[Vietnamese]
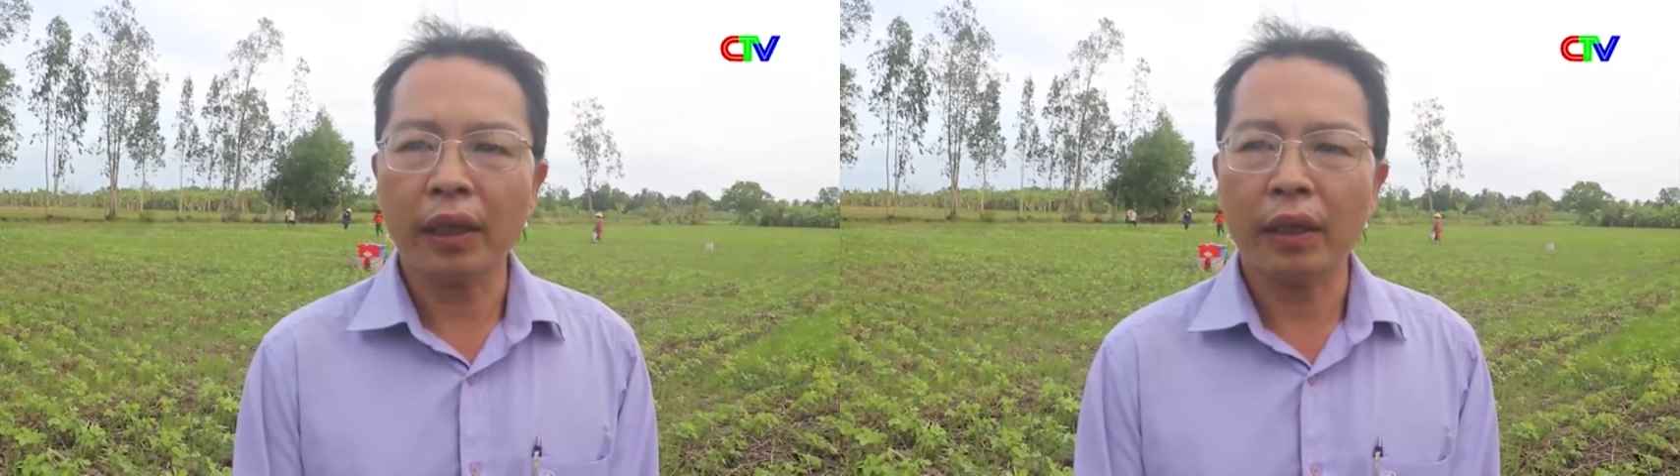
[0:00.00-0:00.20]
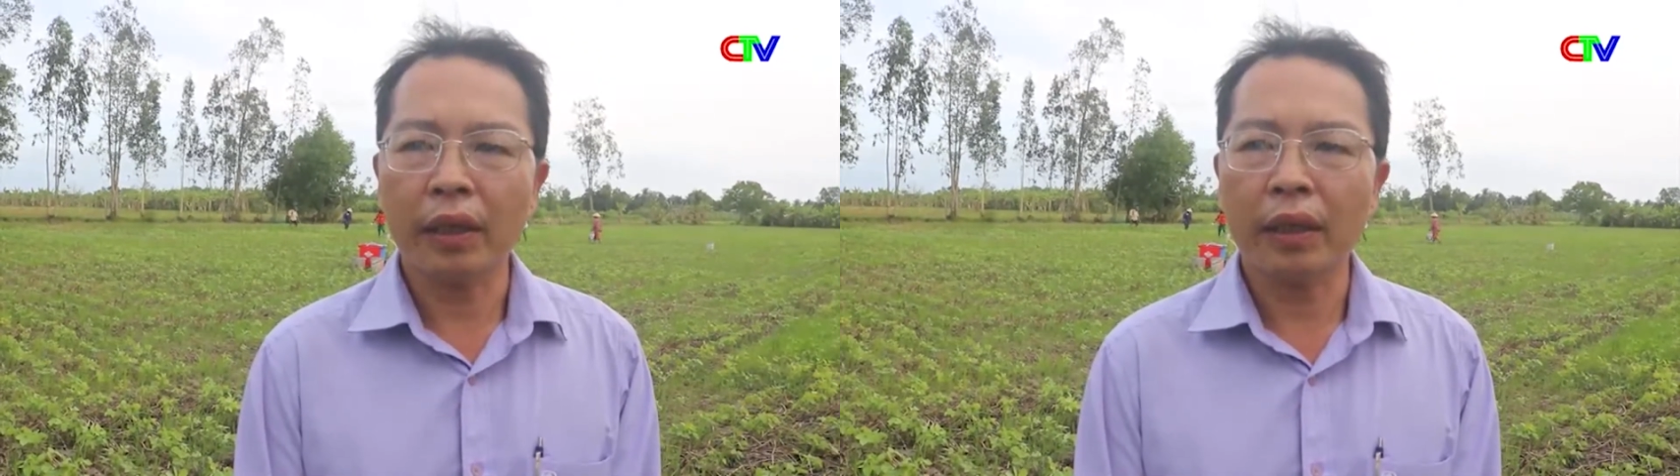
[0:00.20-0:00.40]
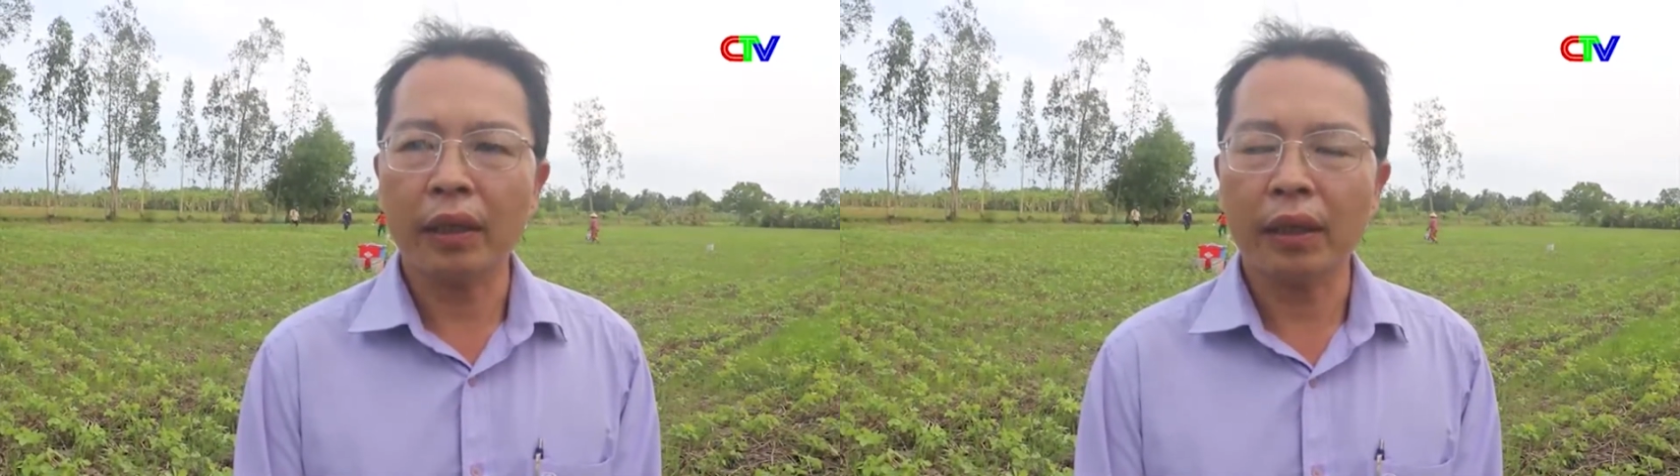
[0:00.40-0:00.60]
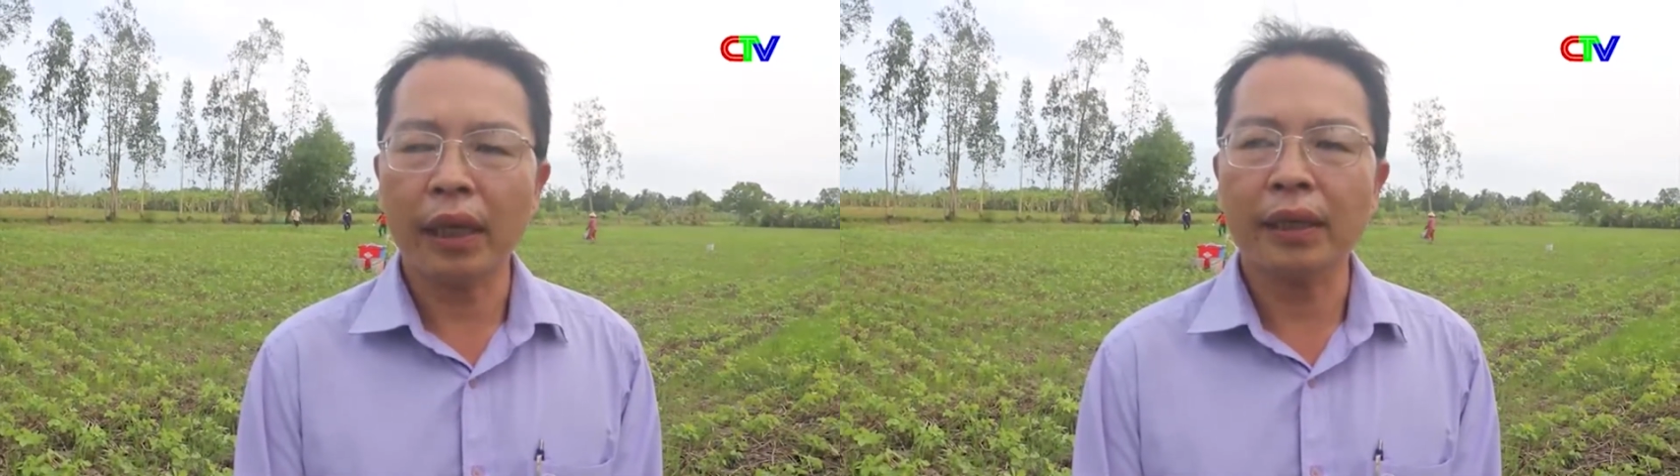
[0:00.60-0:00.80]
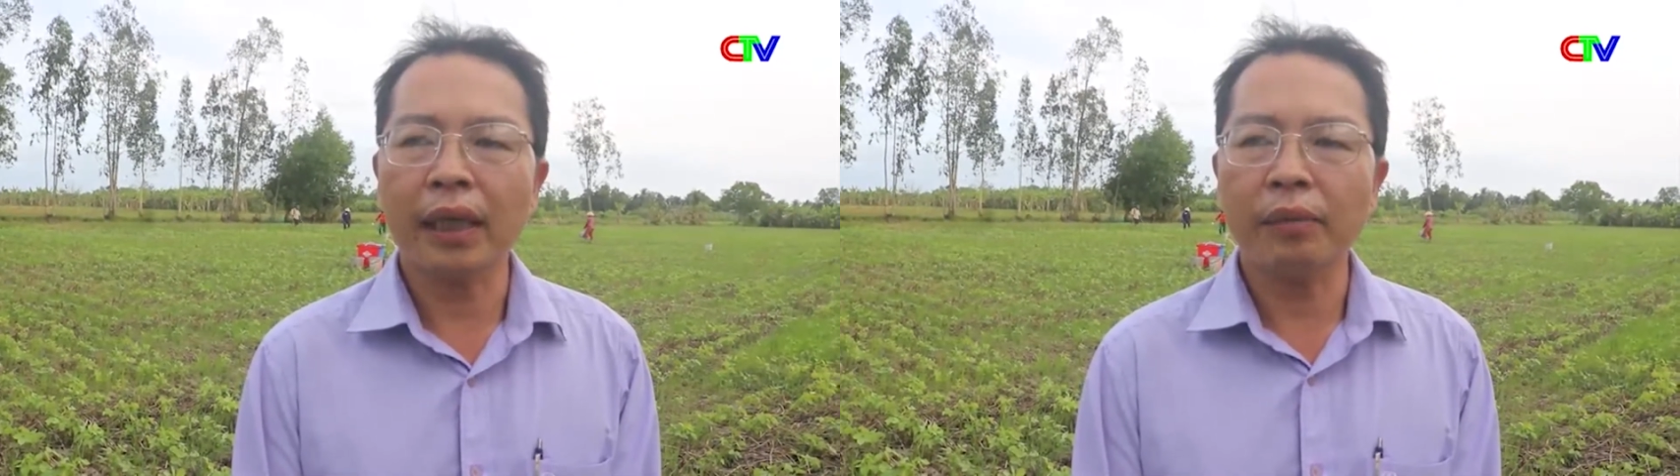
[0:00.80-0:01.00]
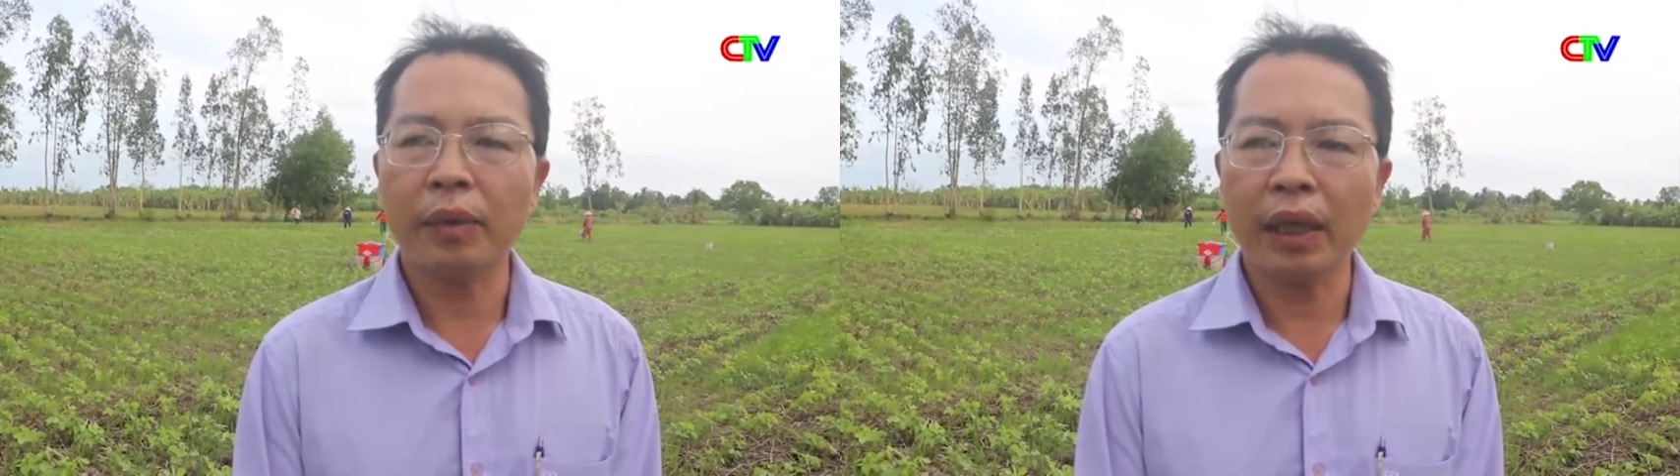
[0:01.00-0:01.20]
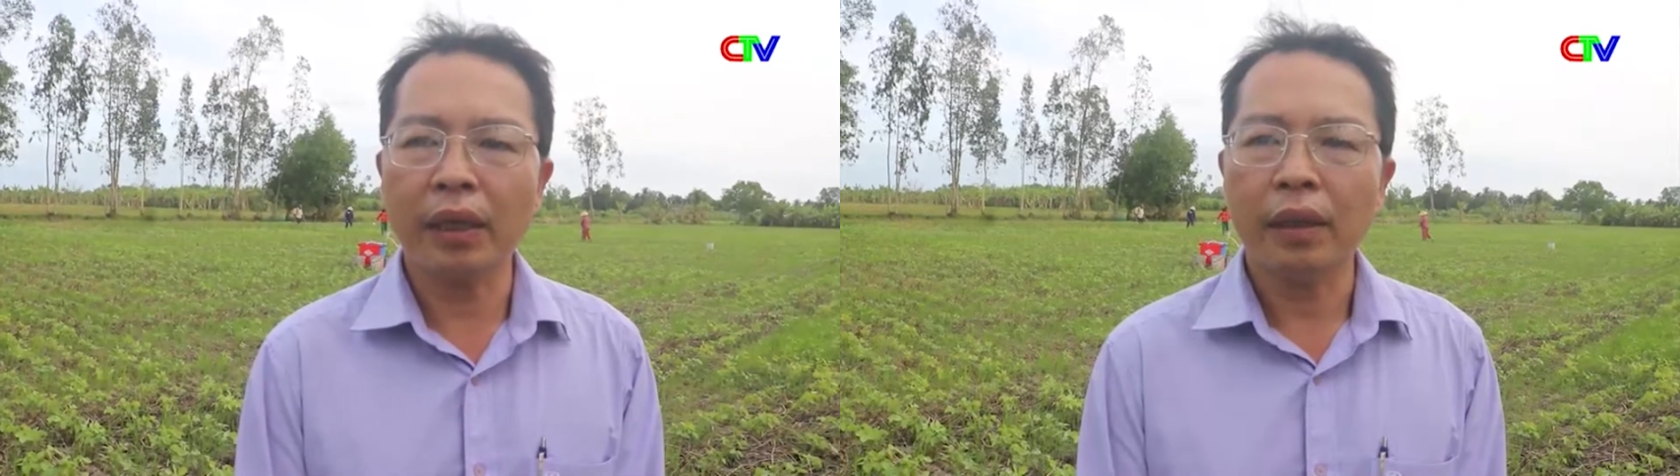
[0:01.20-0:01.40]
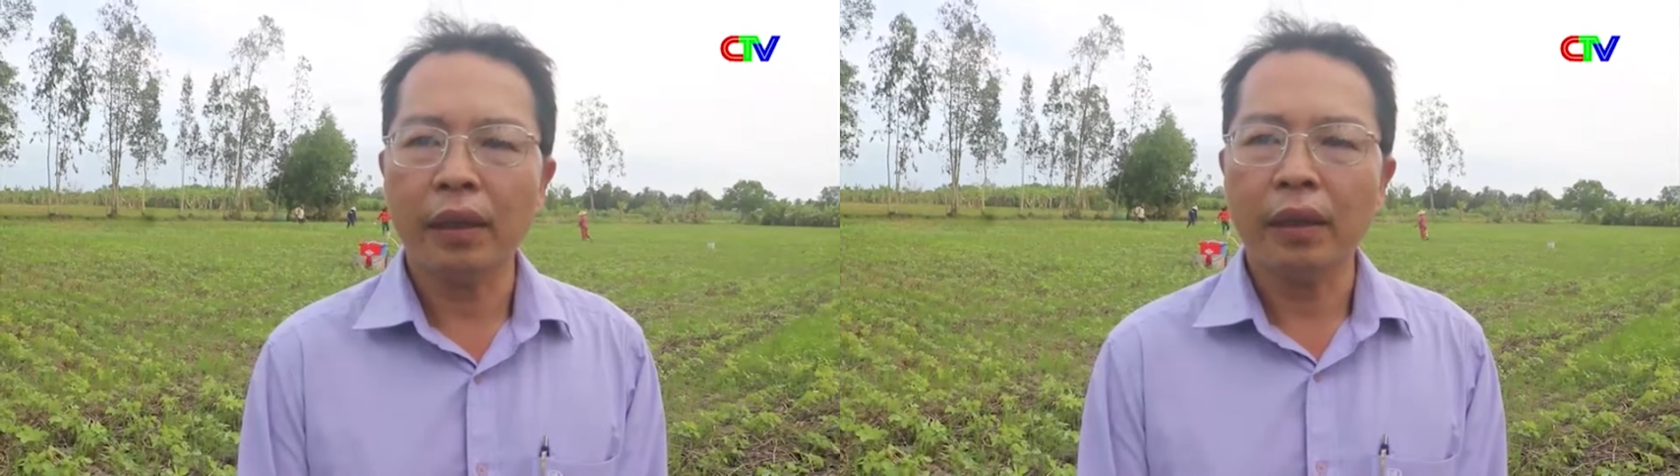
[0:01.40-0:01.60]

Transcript: này à, tại xã Bình Tây